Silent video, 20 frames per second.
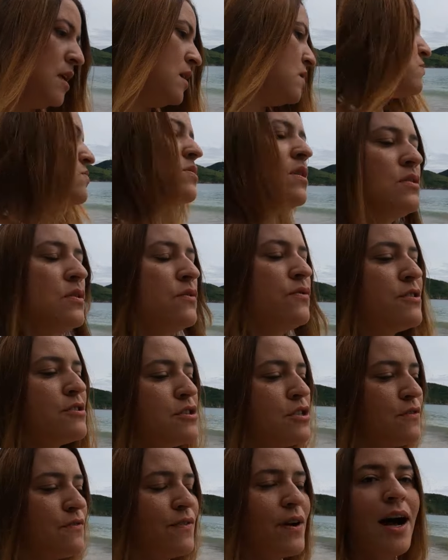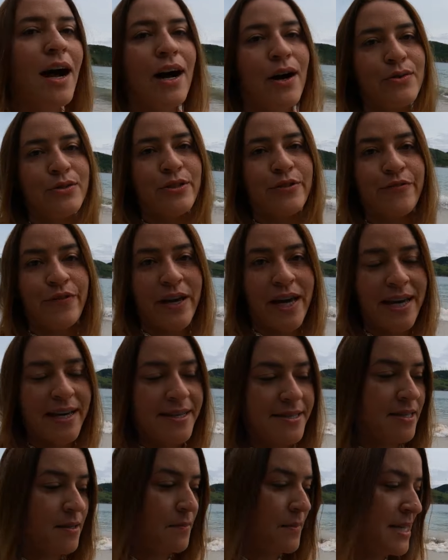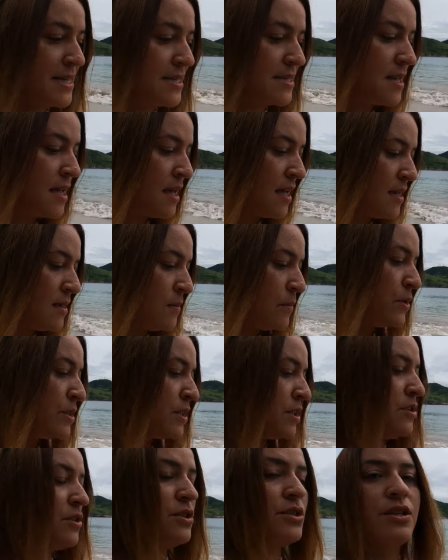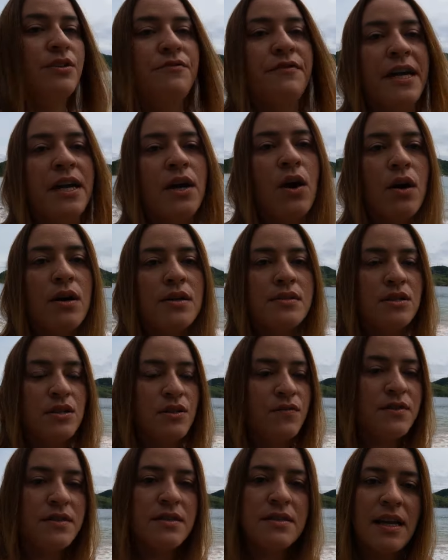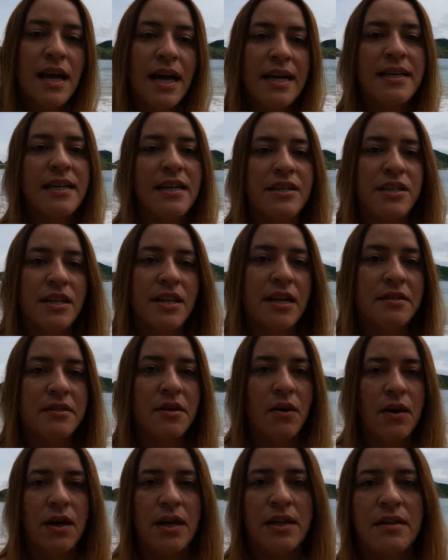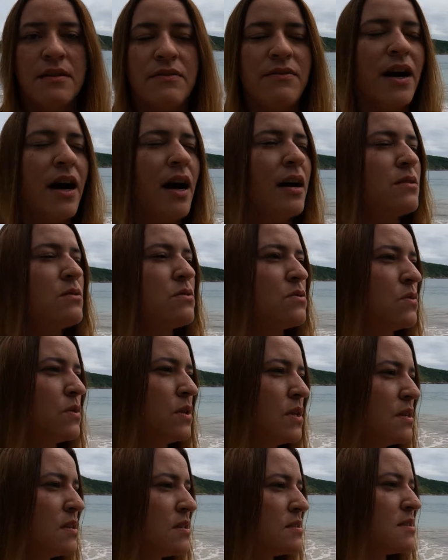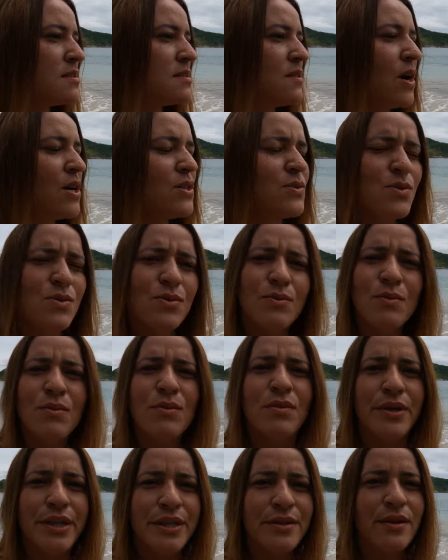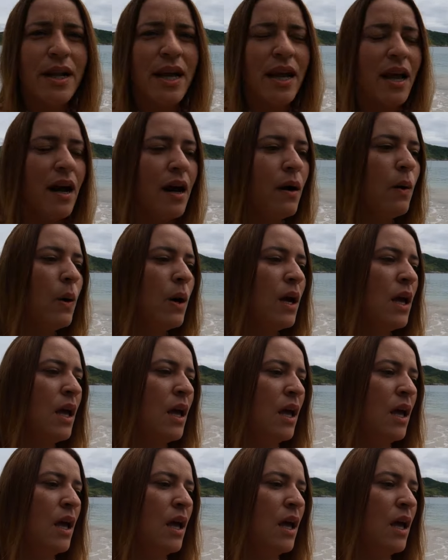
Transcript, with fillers: Não só do festival, de festa, mas muita gente que vem gosta de visitar a igreja católica, vários turistas, eu acho isso muito legal.